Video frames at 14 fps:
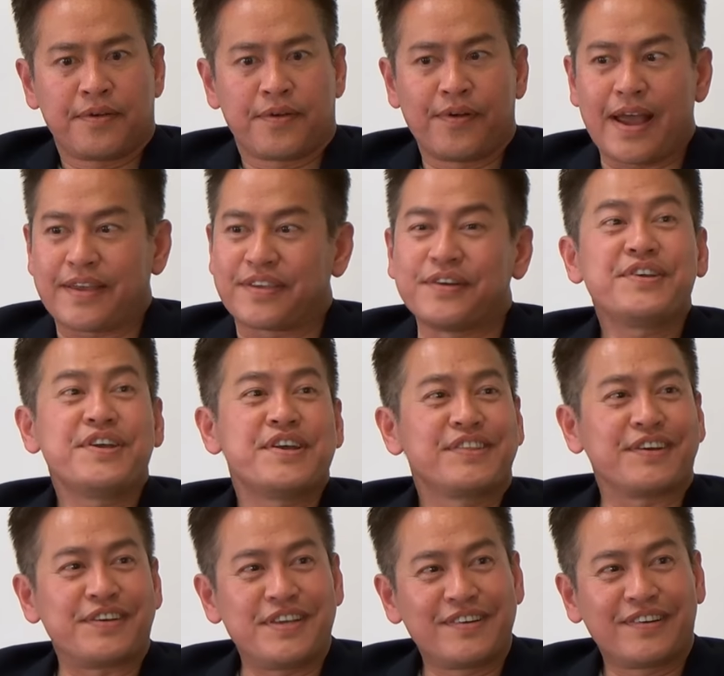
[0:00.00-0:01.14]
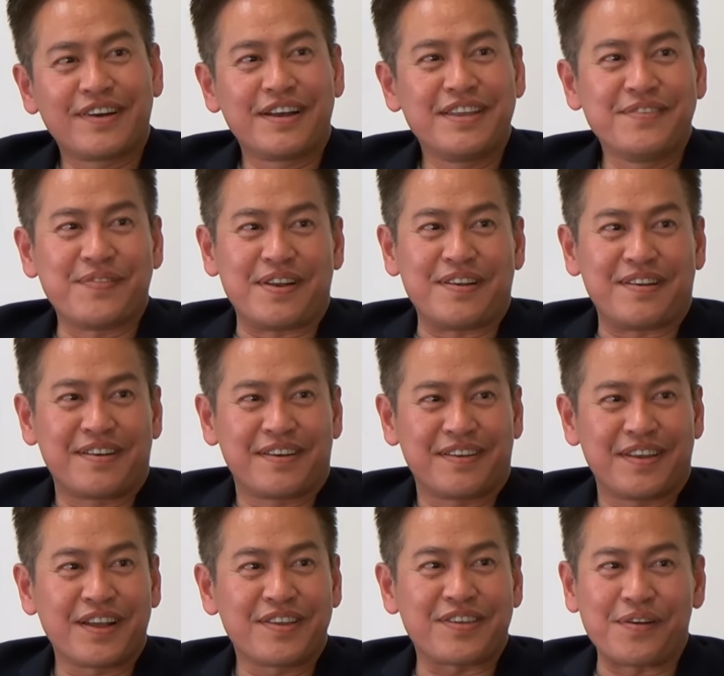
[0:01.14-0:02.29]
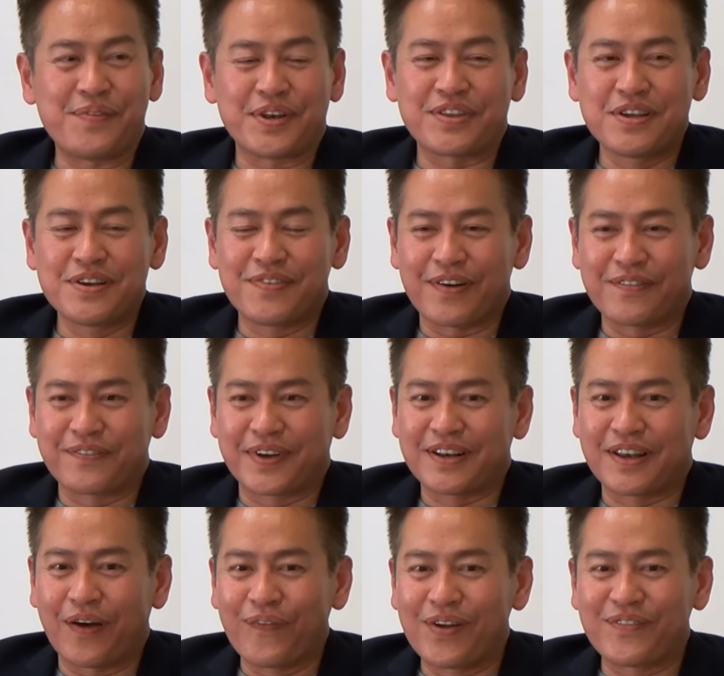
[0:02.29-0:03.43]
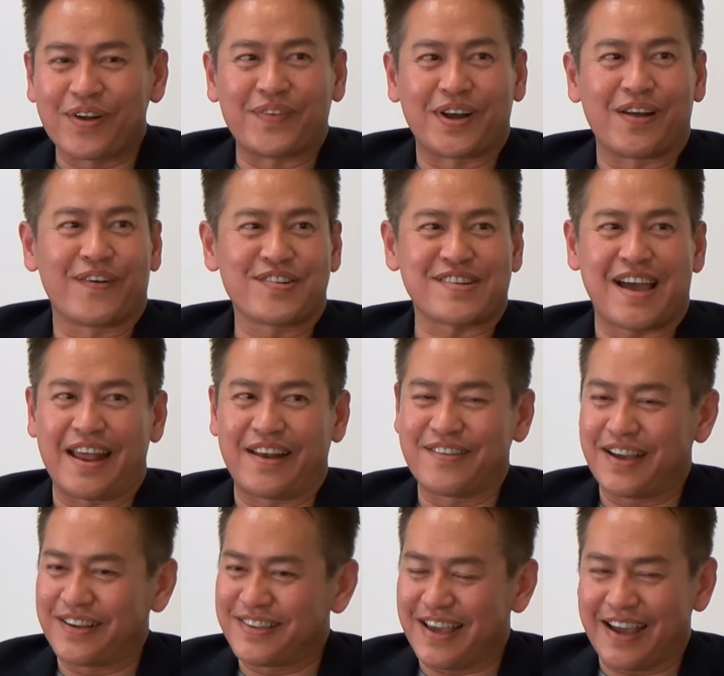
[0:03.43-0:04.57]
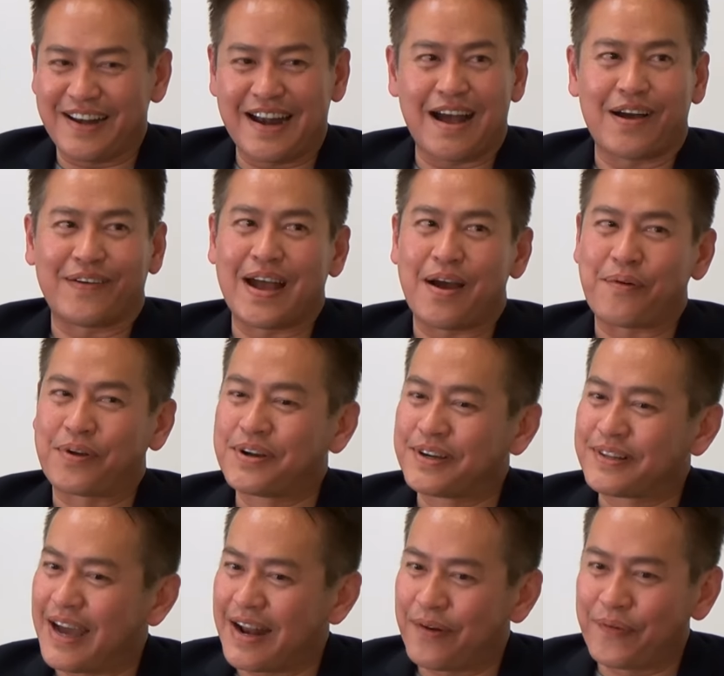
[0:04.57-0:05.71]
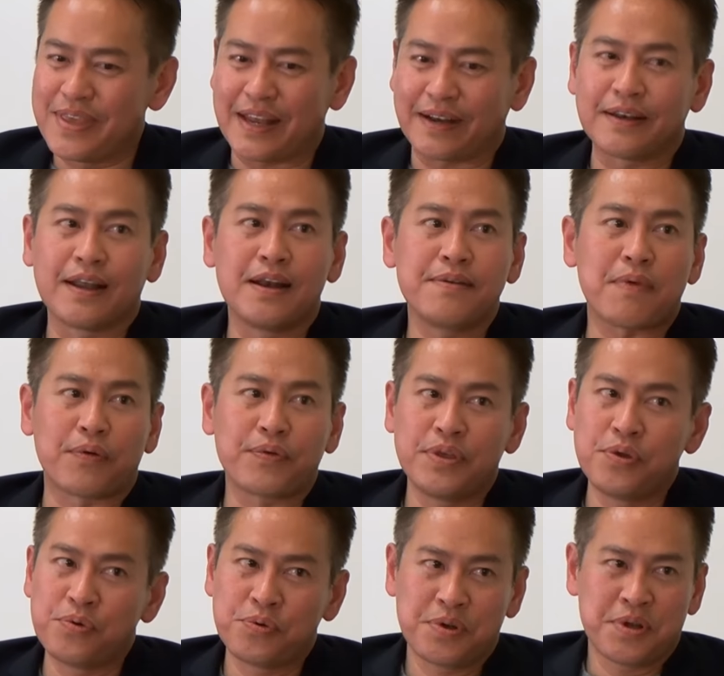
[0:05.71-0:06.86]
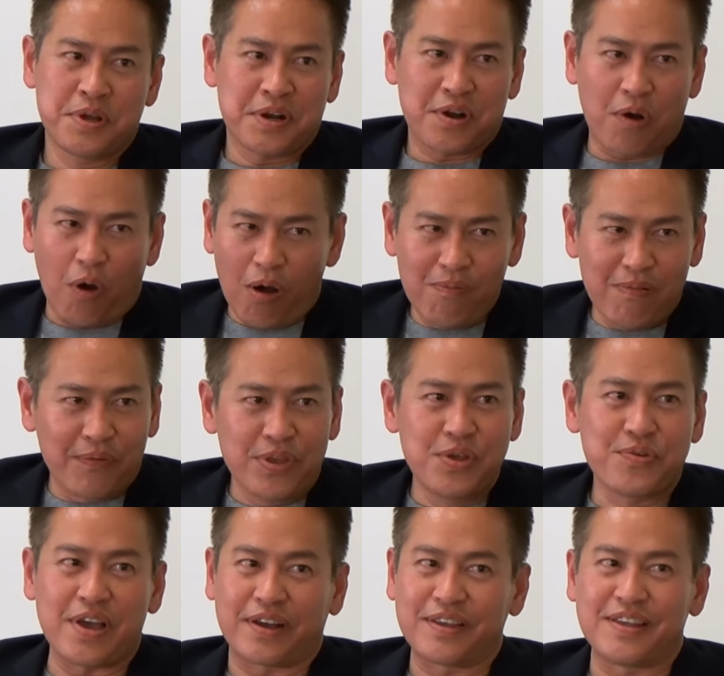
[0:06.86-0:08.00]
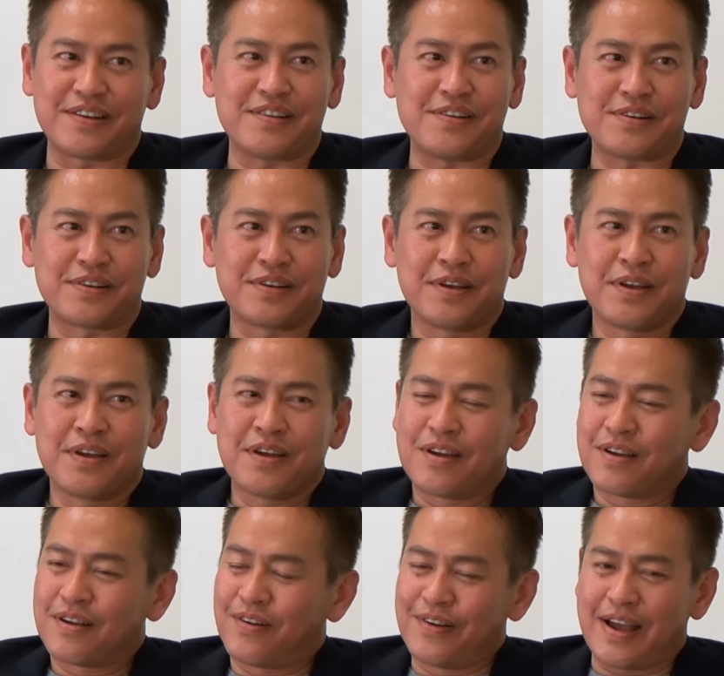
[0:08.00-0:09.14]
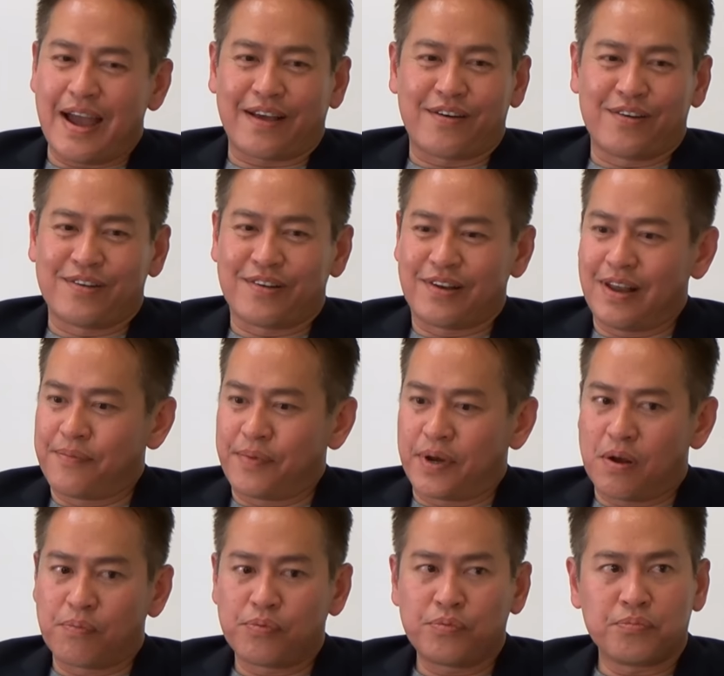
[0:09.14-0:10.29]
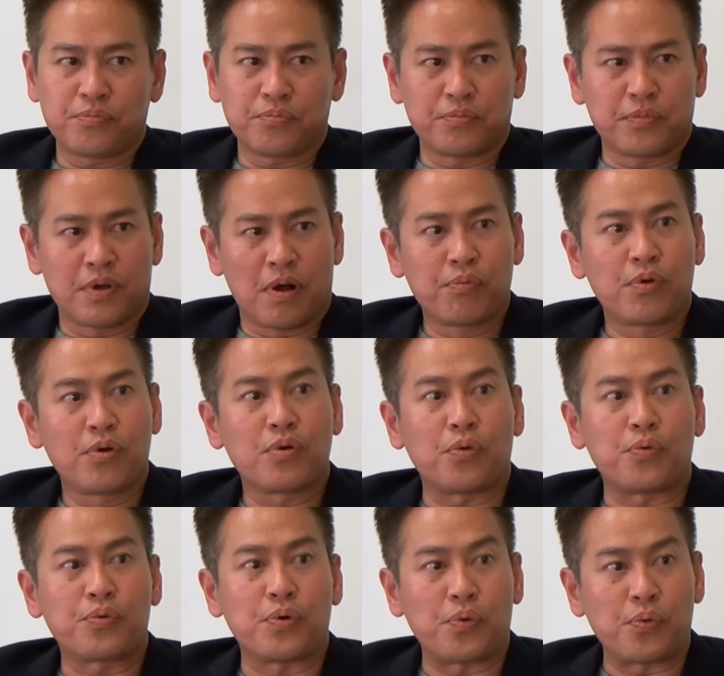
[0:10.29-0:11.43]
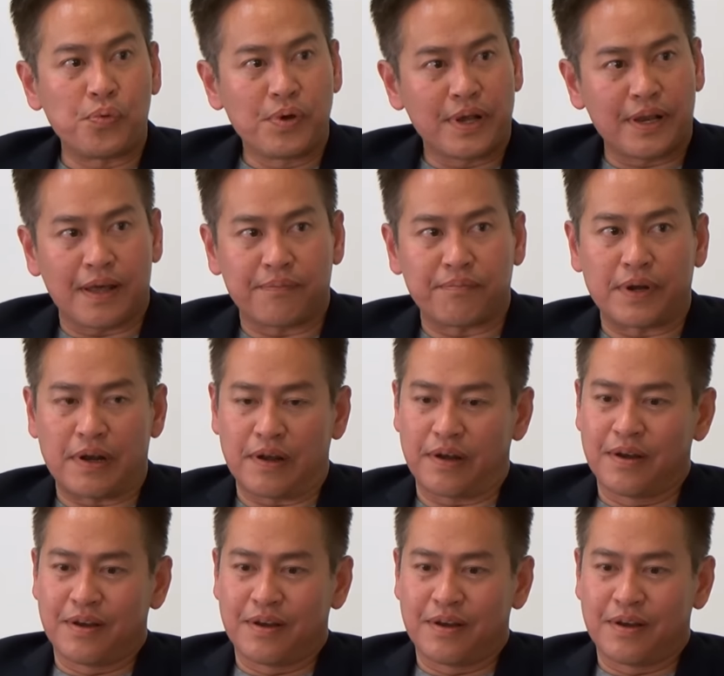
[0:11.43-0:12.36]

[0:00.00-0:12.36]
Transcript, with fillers: có ngày chữ nghĩa tự nhiên nó đến với mình những cái chữ mình chưa mình lâu lắm rồi mình không có xài nó vẫn chạy ra ào ào người ta nói nhanh đến bao nhiêu khó bao nhiêu vẫn dịch được có ngày có, có thể là mình không không có ngủ đủ hay là mình